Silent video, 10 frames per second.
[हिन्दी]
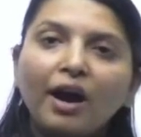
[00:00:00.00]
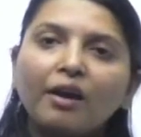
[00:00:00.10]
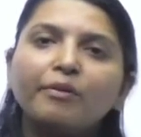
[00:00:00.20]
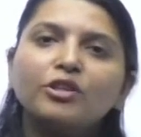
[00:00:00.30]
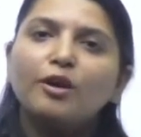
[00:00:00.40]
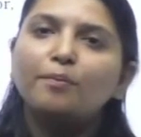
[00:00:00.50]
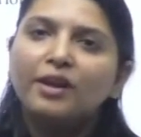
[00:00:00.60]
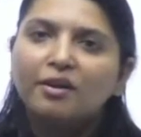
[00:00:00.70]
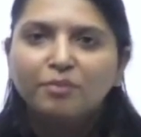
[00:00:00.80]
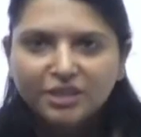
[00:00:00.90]
दिमाग में छप
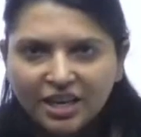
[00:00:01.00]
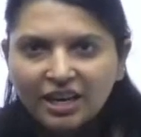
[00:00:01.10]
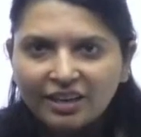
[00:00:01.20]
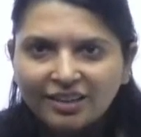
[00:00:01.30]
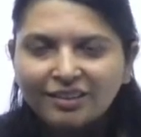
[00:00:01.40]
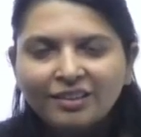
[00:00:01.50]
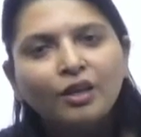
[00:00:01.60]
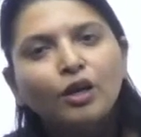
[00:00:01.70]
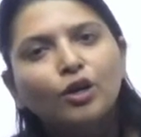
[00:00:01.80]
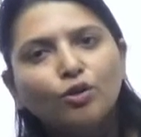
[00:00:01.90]
गया मजा आ गया
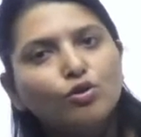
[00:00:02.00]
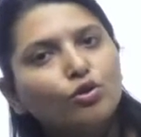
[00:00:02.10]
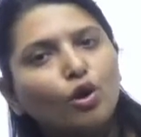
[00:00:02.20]
तो